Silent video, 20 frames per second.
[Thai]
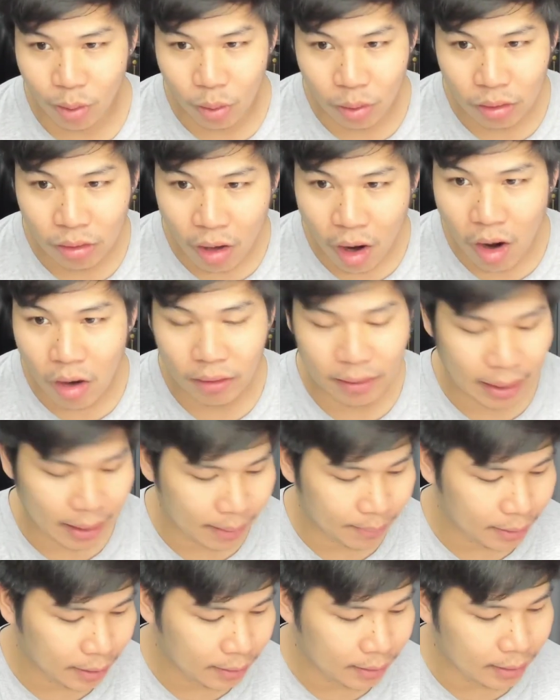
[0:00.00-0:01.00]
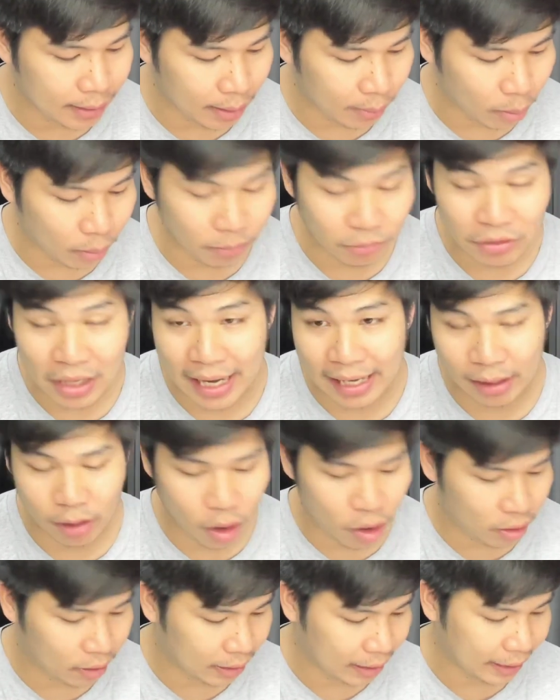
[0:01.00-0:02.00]
ลงกล้องนะครับก็คือเดี๋ยวผมใส่
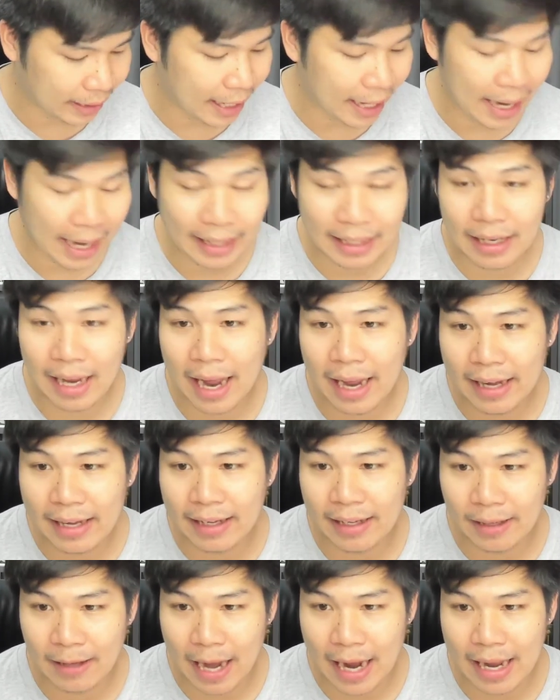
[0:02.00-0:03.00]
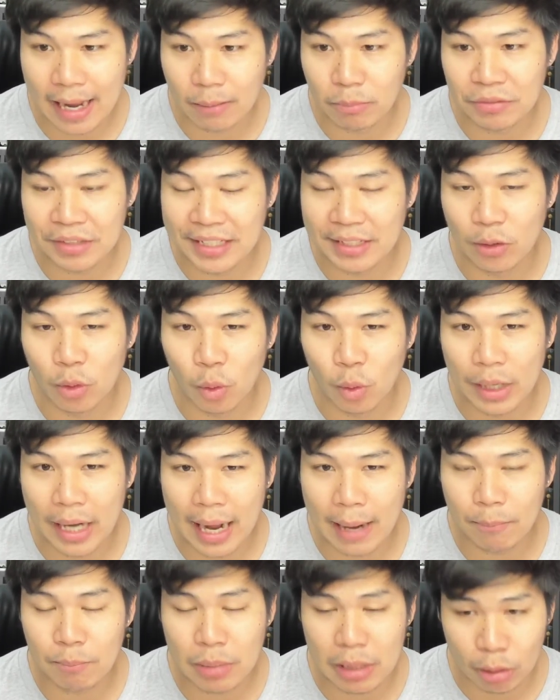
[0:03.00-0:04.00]
กล้องอย่างเงี้ย ให้ให้ให้ FC ดู
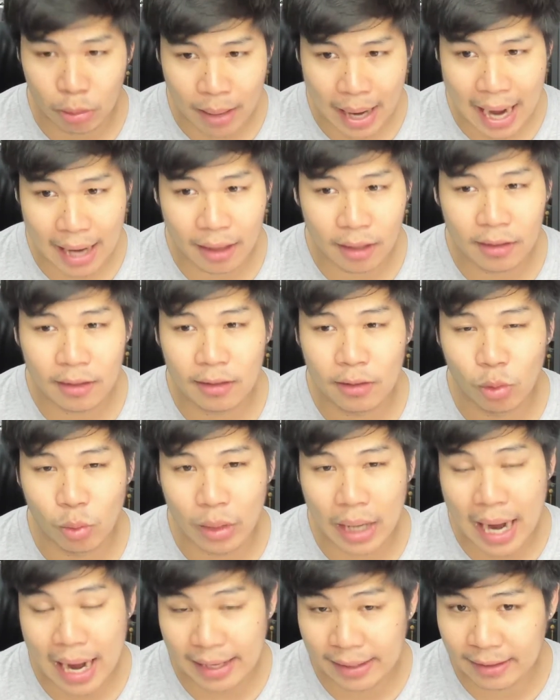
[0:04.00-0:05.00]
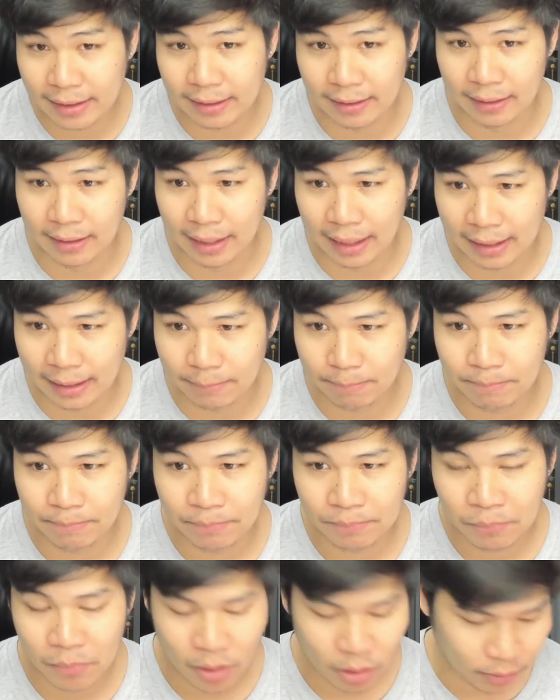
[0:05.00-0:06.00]
นะครับผิวพระก็จะดูง่ายขึ้นนะครับ
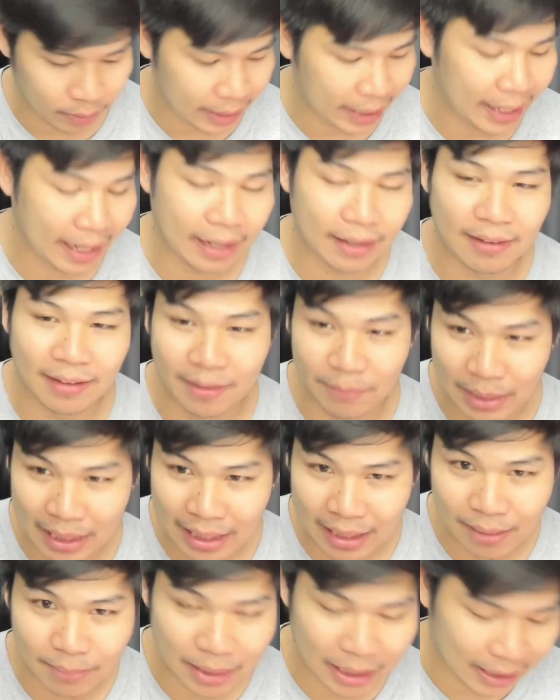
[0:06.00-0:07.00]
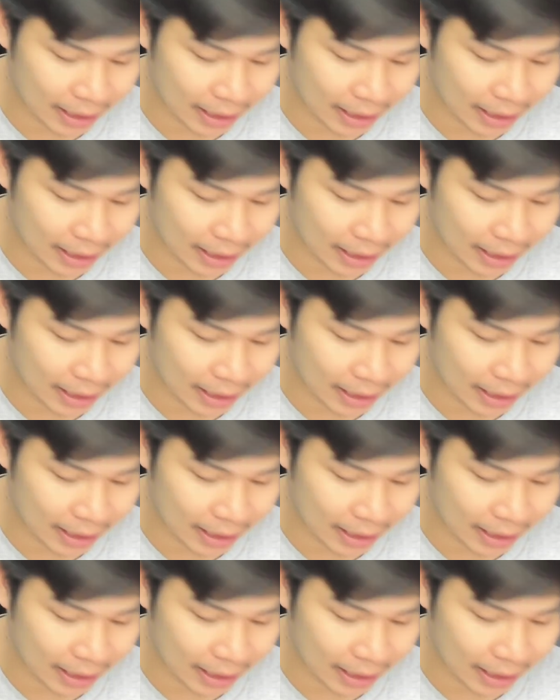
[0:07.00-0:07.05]
โอเคนะมันเริ่ม